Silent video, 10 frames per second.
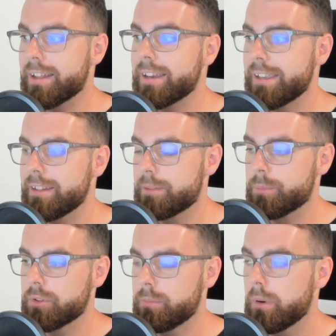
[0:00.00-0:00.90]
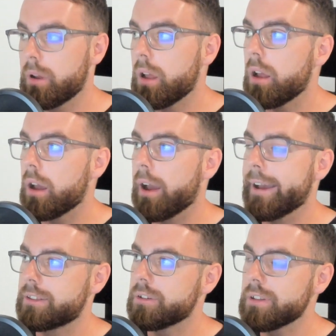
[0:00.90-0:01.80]
a nie inny sposób,
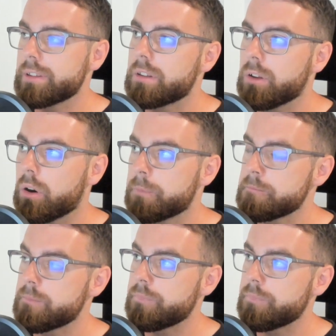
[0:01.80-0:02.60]
e, to jest to,